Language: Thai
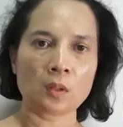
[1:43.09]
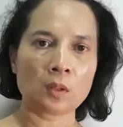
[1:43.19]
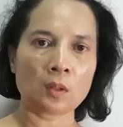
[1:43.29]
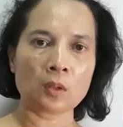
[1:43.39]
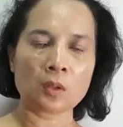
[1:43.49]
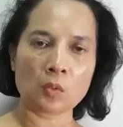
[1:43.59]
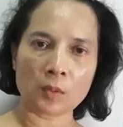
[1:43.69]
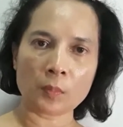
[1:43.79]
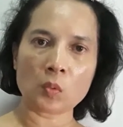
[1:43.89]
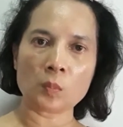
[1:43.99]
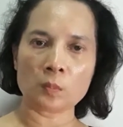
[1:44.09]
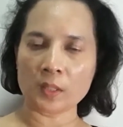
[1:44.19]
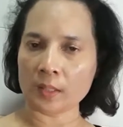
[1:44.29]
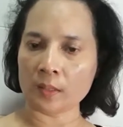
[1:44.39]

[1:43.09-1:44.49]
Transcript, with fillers: ก็ต้องควบคุมนะ